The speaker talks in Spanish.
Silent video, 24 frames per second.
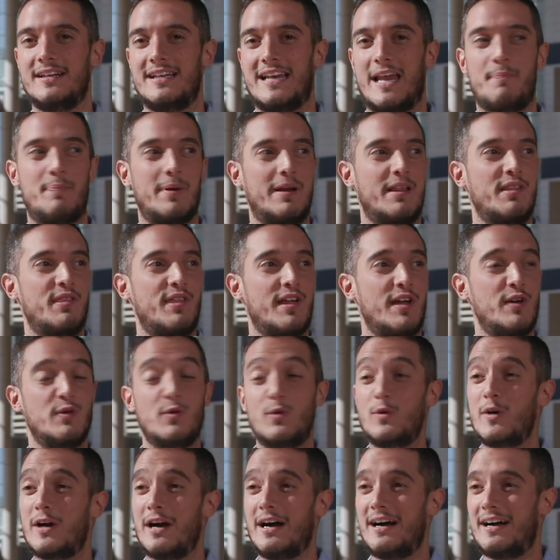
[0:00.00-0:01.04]
la esperanza
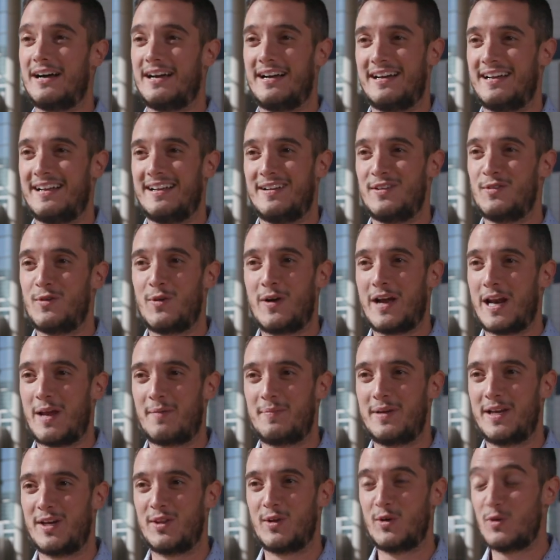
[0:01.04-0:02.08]
nunca, nunca la
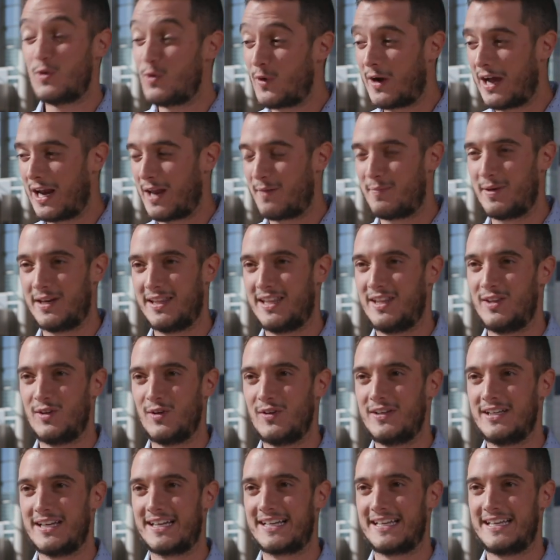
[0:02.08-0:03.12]
pierdo, nunca la he
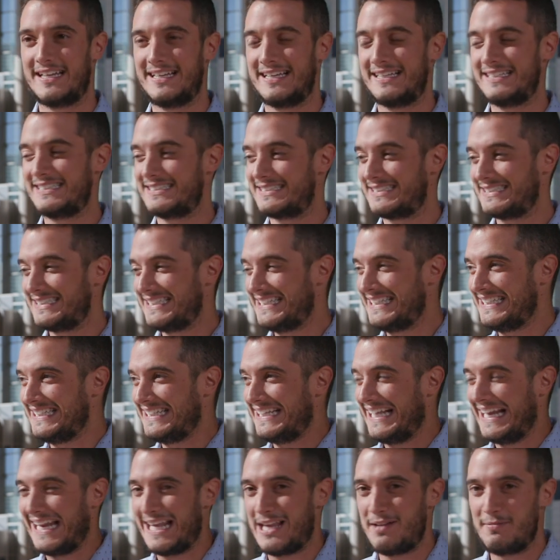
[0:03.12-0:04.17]
perdido y es que es
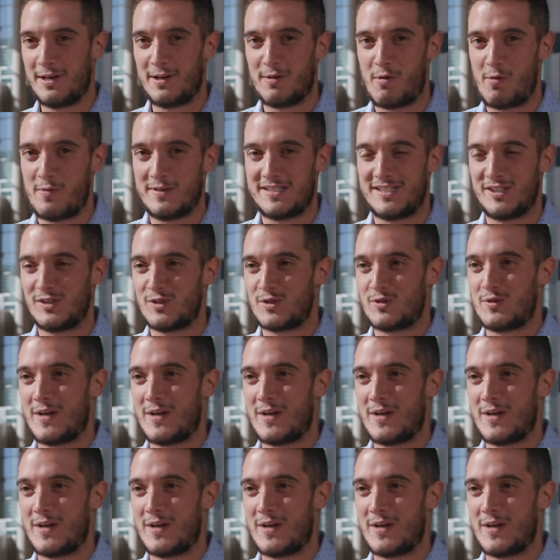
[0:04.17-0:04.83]
increíble cómo me siento.